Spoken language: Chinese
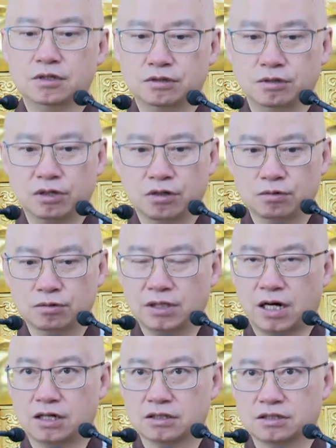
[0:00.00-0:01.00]
所以，我位
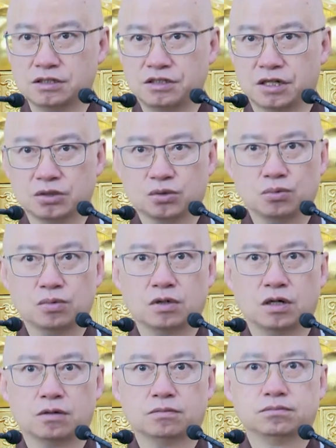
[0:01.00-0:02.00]
大师讲的多
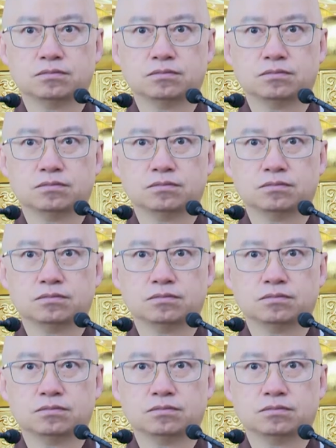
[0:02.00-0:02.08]
好：